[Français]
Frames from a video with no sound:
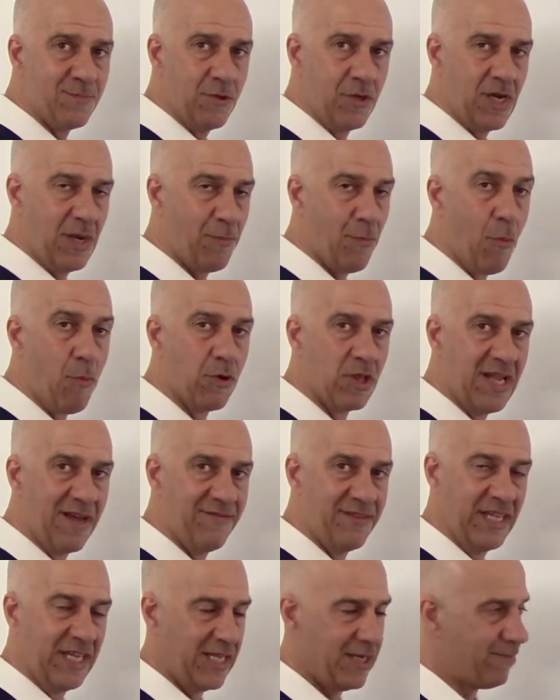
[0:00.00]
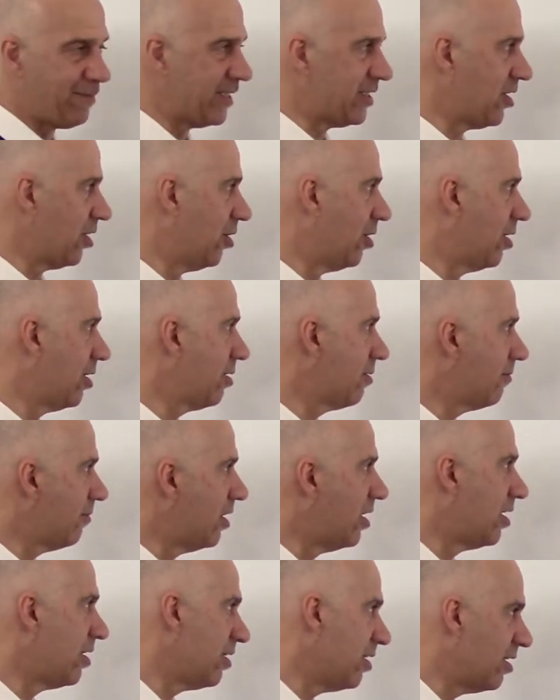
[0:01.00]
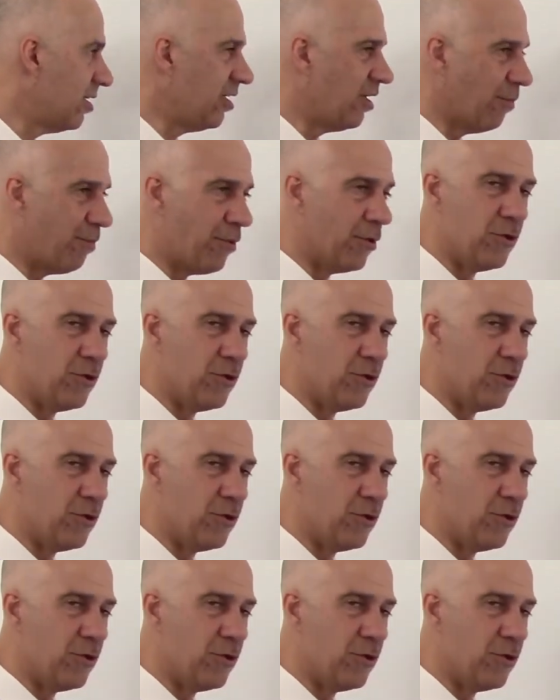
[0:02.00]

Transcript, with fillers: à propos de l'avenir parce qu'il y, y,